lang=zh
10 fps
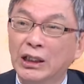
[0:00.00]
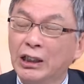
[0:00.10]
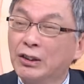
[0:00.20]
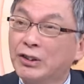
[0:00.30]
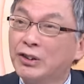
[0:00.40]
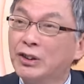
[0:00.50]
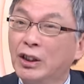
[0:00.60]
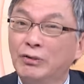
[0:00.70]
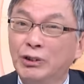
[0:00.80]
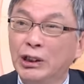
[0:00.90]
他要实施
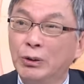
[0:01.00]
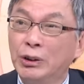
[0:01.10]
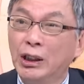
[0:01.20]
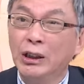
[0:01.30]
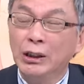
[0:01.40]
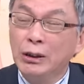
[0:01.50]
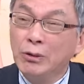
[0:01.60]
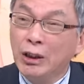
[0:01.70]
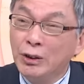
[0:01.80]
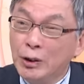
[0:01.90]
这个负利率呢。因
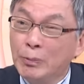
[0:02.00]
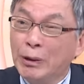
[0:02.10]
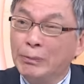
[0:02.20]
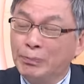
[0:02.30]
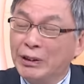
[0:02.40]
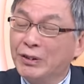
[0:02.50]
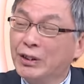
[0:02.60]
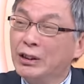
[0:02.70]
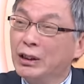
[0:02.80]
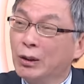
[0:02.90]
为日本本
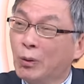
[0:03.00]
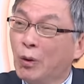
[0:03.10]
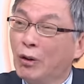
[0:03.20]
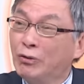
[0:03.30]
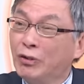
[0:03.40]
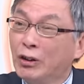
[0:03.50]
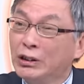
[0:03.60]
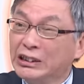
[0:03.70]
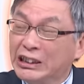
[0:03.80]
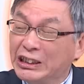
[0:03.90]
身的国
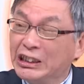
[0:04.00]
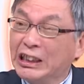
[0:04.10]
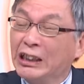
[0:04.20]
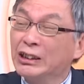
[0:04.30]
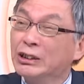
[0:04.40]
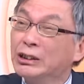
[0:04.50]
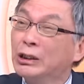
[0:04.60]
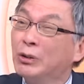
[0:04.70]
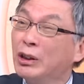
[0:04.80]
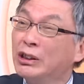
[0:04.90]
风以及它的
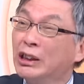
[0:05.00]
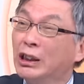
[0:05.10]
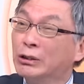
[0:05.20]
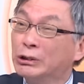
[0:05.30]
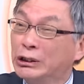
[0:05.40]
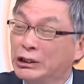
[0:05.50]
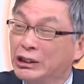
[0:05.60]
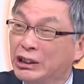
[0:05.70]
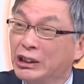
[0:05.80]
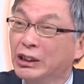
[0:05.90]
社会的
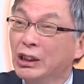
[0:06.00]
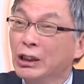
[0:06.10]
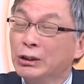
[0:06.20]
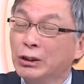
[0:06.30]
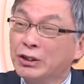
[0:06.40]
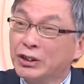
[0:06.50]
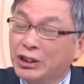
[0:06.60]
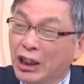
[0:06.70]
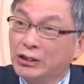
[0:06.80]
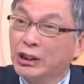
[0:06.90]
习性，对，都是
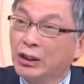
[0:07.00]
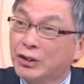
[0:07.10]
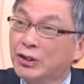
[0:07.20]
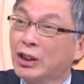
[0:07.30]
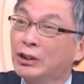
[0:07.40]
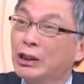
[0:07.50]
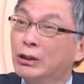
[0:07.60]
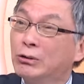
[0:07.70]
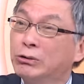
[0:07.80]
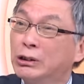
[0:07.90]
强调制造业
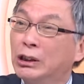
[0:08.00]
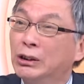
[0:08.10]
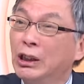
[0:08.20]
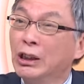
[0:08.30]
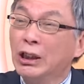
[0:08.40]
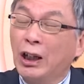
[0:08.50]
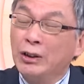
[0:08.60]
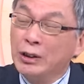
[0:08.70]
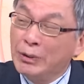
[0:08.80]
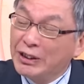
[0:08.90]
跟出口。嗯，啊，
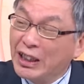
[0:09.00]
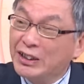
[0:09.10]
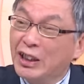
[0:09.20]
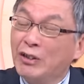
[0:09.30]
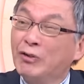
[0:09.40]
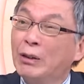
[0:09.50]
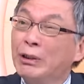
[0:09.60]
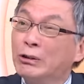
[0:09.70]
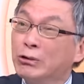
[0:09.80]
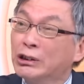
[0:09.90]
日本在这一方
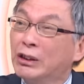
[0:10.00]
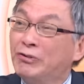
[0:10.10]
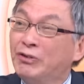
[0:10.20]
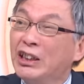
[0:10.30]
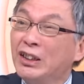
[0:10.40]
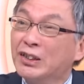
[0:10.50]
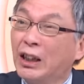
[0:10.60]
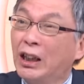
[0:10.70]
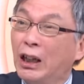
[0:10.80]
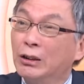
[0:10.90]
面做的非
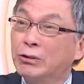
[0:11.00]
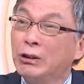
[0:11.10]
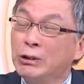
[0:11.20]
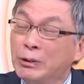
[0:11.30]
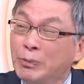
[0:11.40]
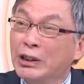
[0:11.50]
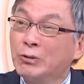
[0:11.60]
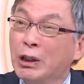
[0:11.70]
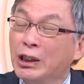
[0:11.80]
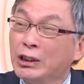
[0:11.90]
常好，所以日本
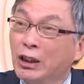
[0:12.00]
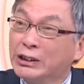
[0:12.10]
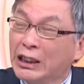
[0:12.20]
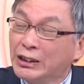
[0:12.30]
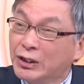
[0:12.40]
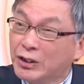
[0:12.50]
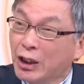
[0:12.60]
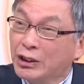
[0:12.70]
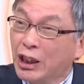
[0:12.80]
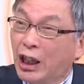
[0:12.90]
为了要它的制
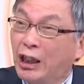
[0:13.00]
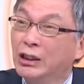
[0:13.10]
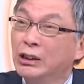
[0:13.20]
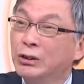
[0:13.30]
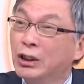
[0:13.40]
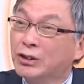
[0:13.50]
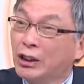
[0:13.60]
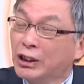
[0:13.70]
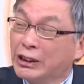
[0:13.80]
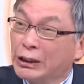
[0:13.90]
造业好，就要
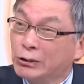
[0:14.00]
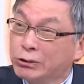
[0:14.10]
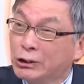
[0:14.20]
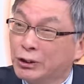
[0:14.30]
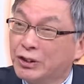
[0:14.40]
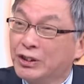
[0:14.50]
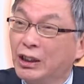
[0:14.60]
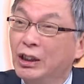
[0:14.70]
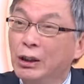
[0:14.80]
找到它的出口市场。